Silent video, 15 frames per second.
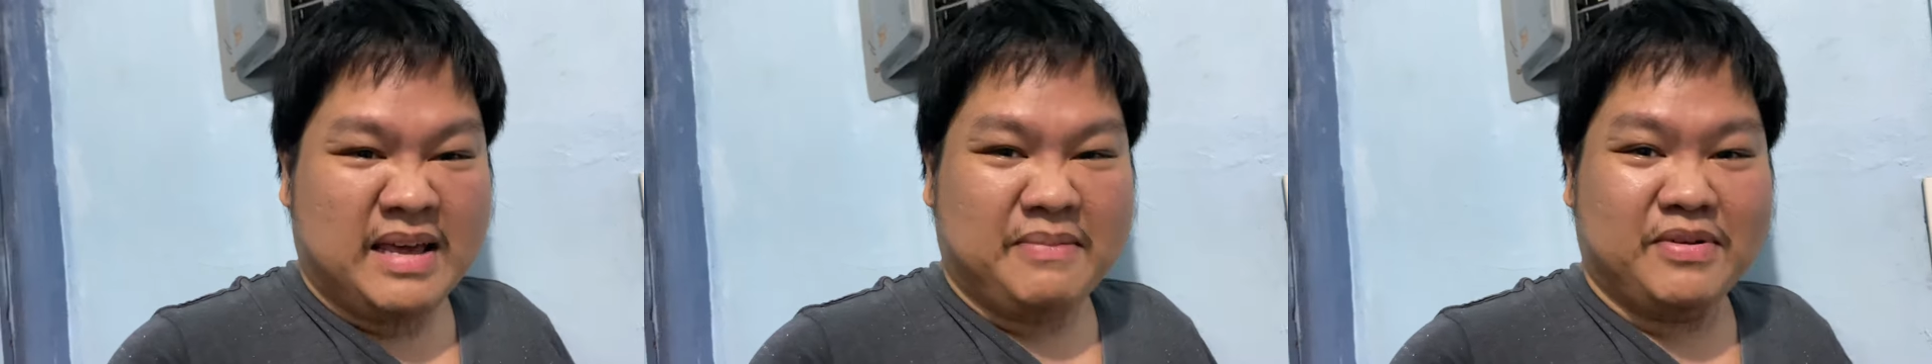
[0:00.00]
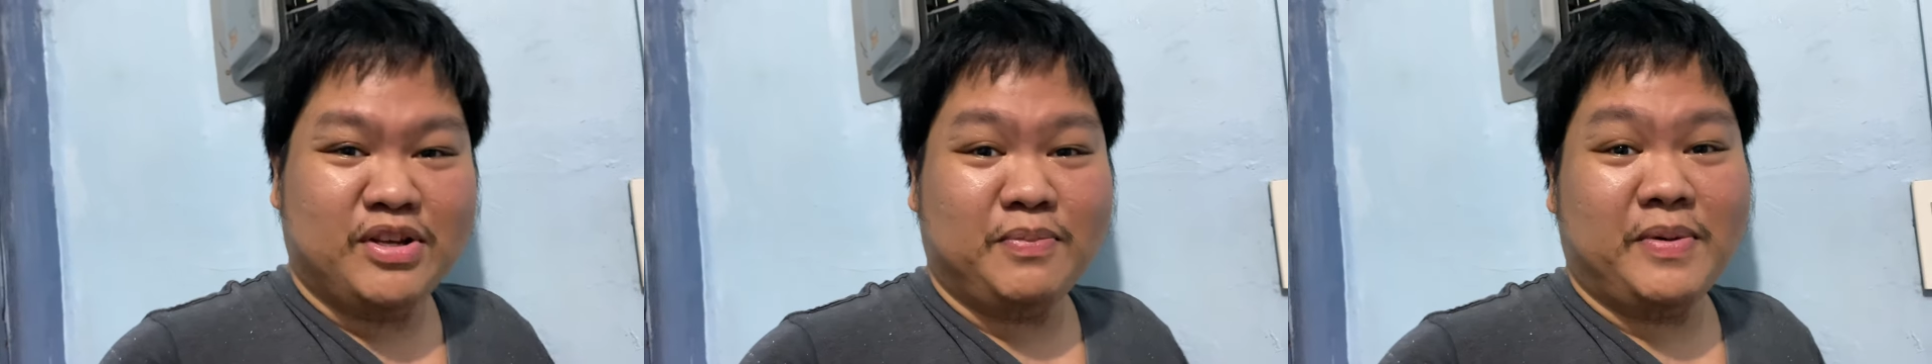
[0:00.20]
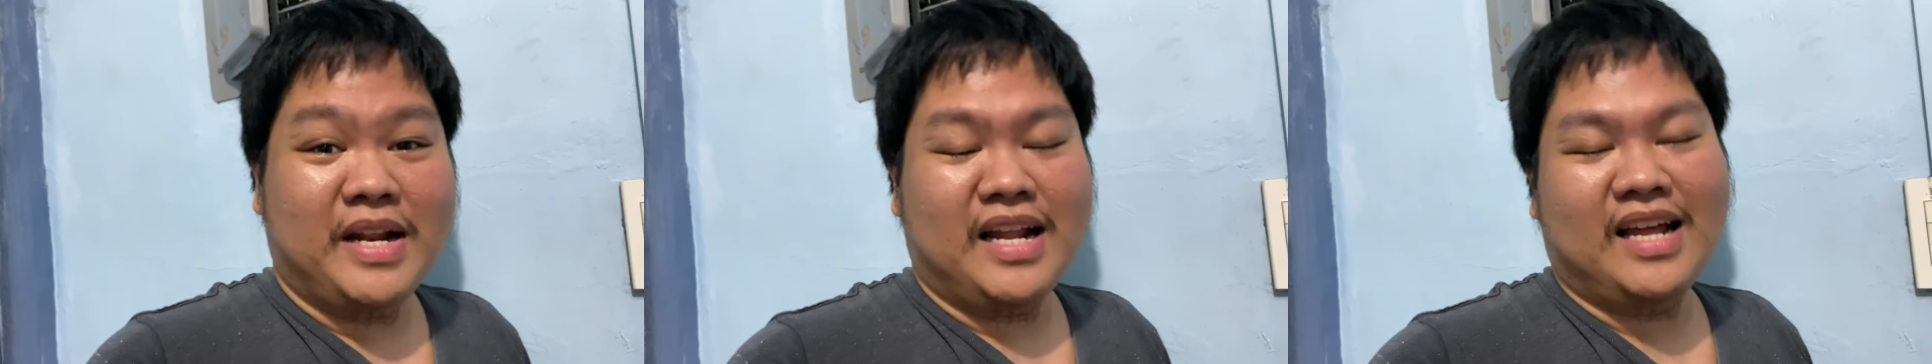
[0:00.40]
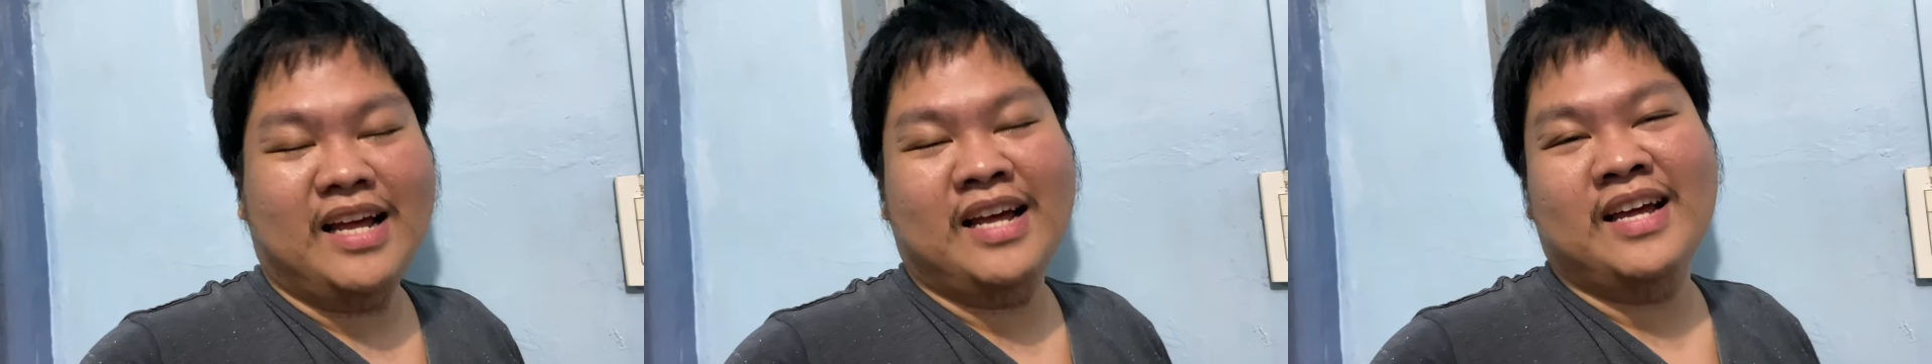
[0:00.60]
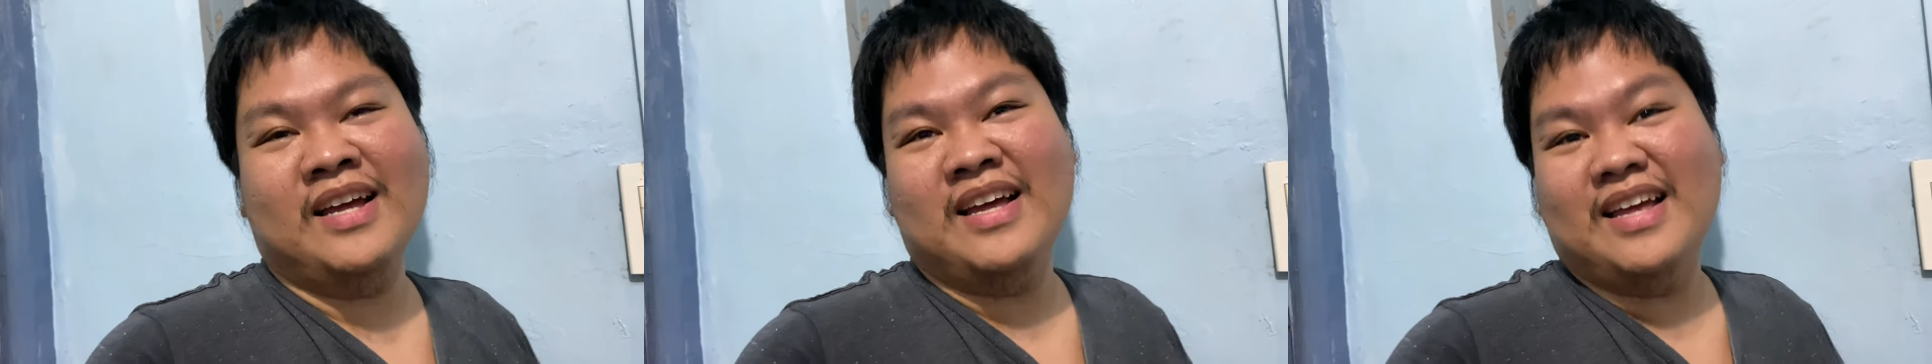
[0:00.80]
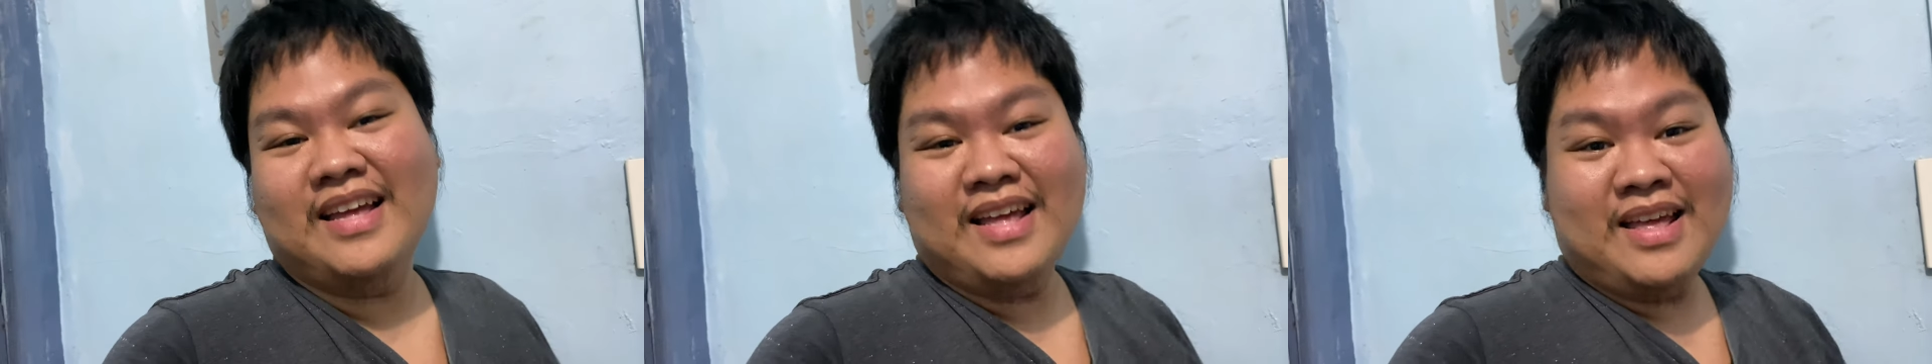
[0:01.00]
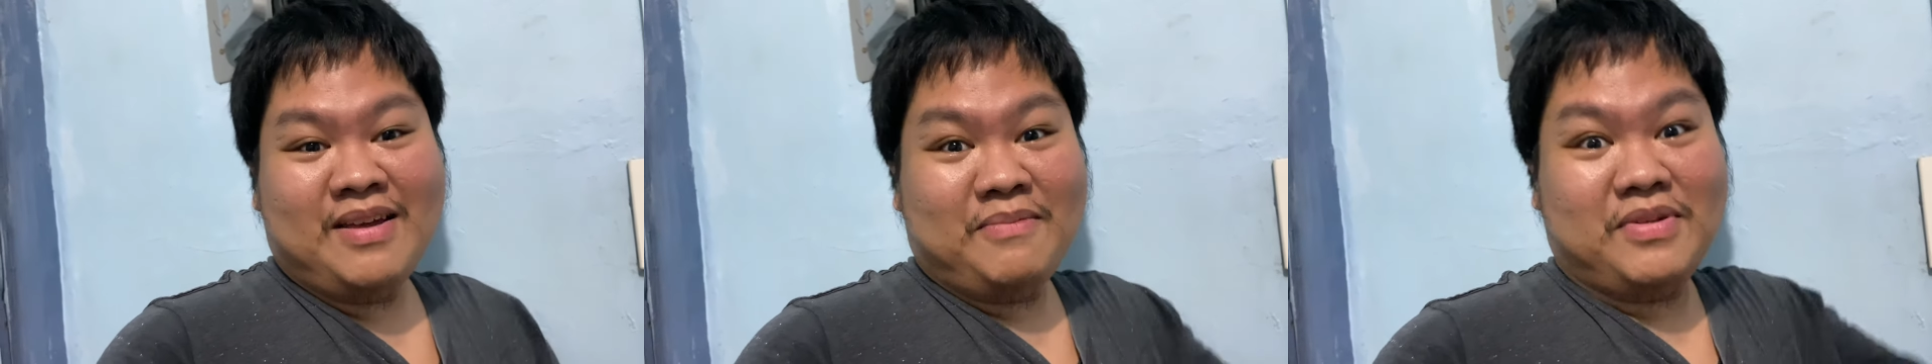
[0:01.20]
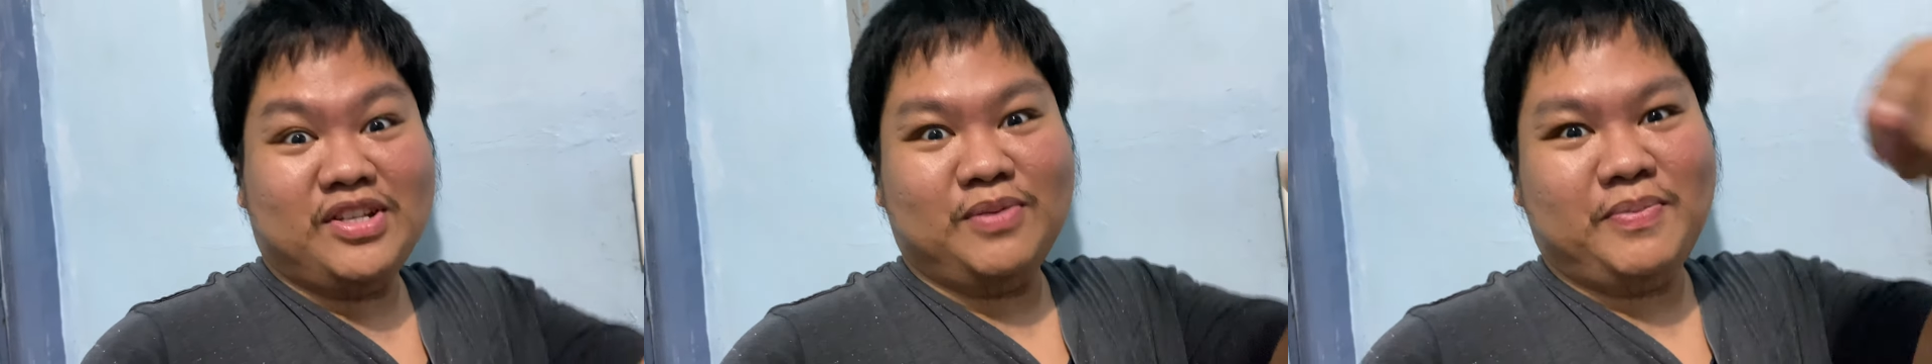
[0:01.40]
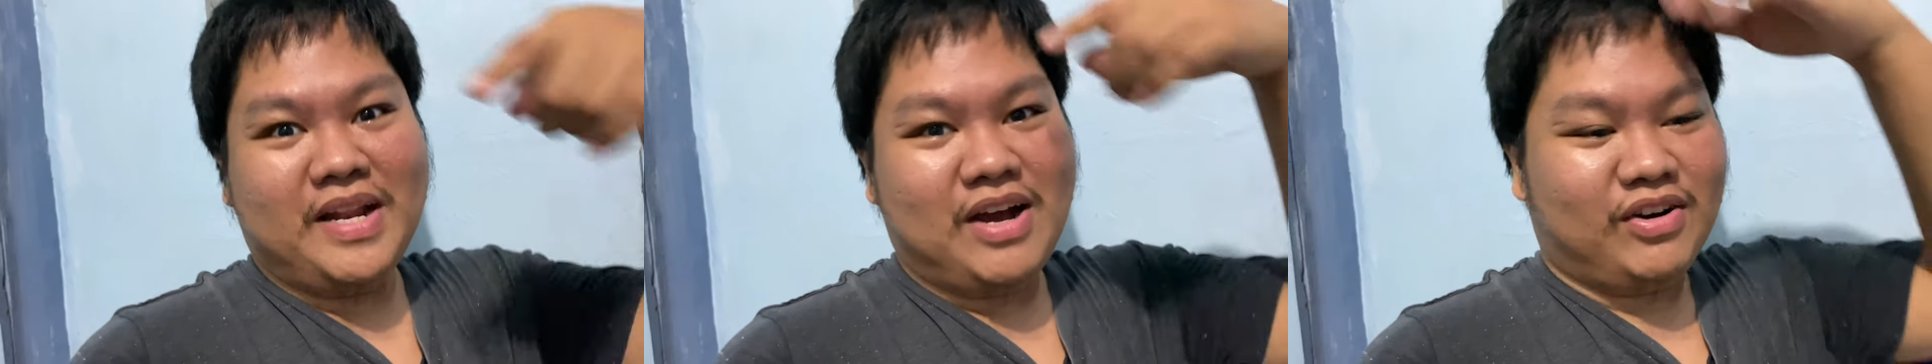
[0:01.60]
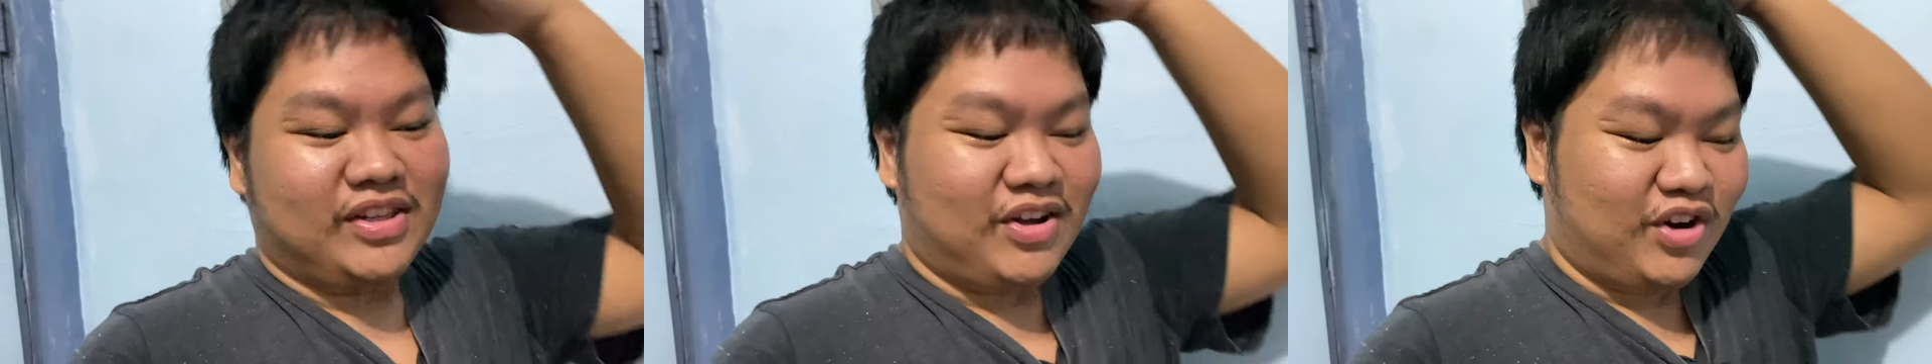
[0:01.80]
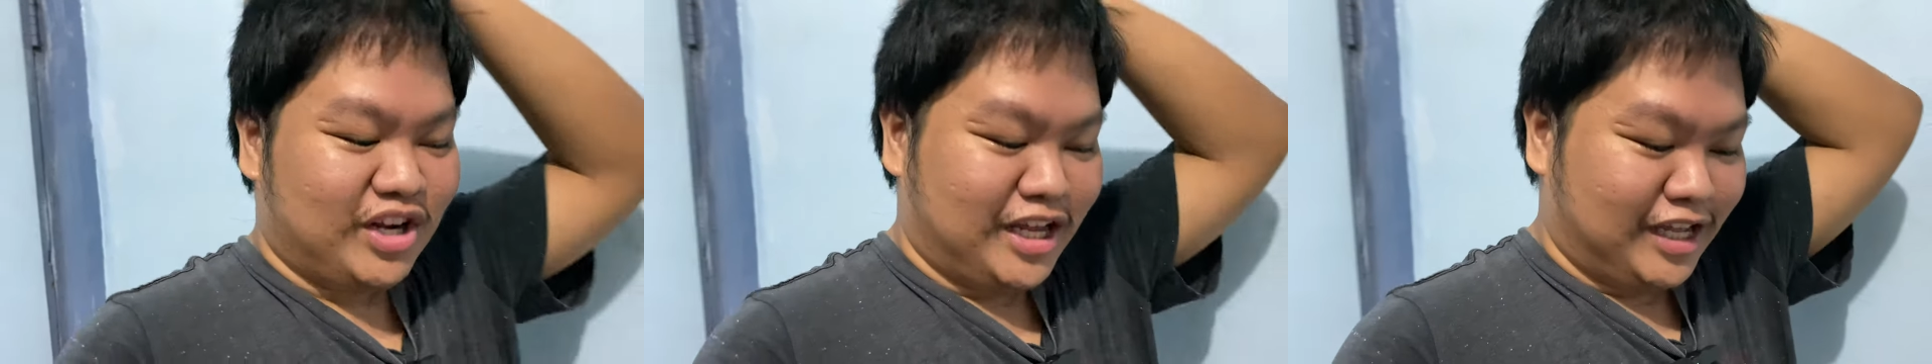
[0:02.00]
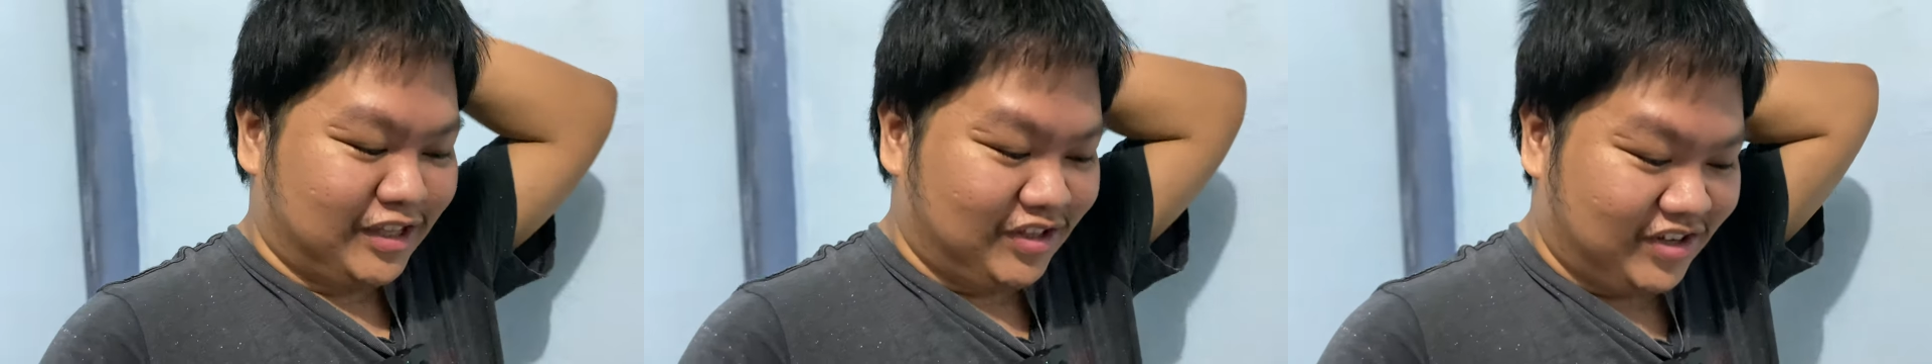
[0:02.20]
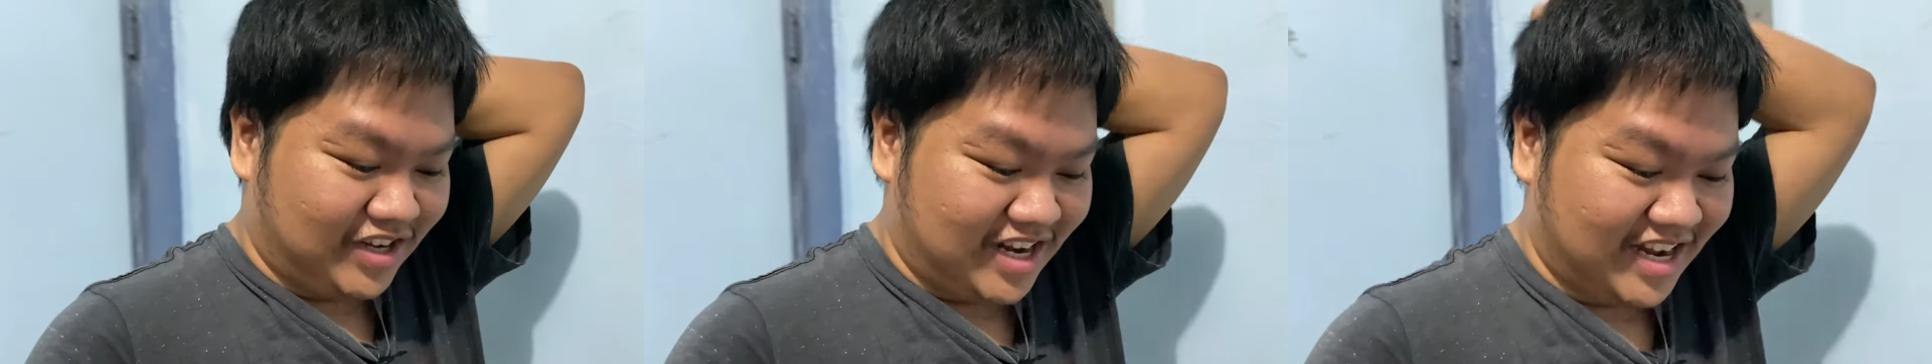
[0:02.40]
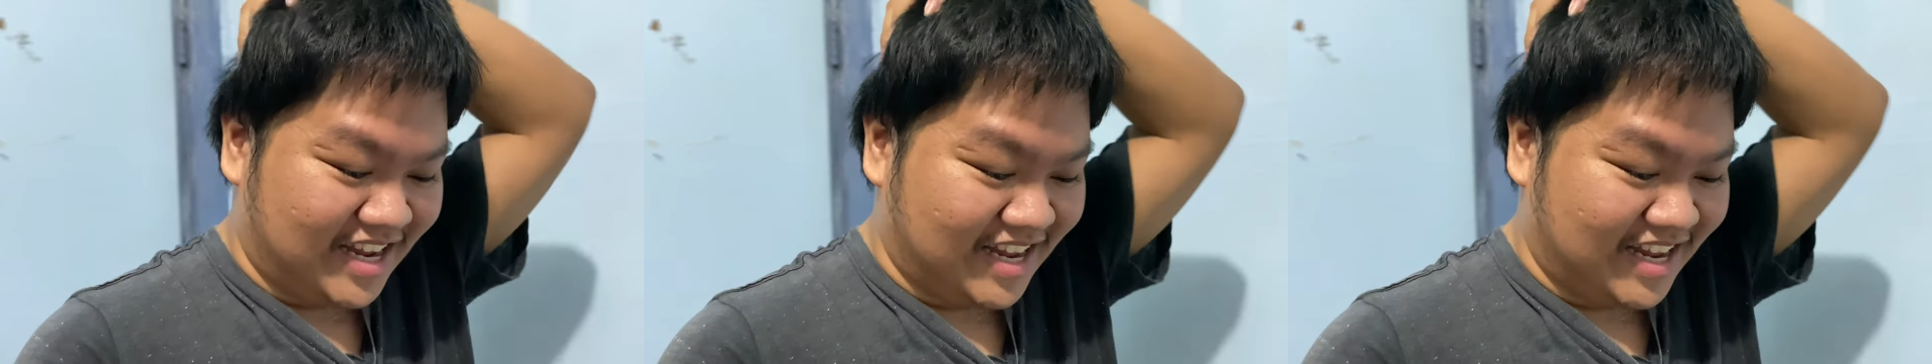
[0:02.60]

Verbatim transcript: Medyo pina medyo pinagod ako nito. Na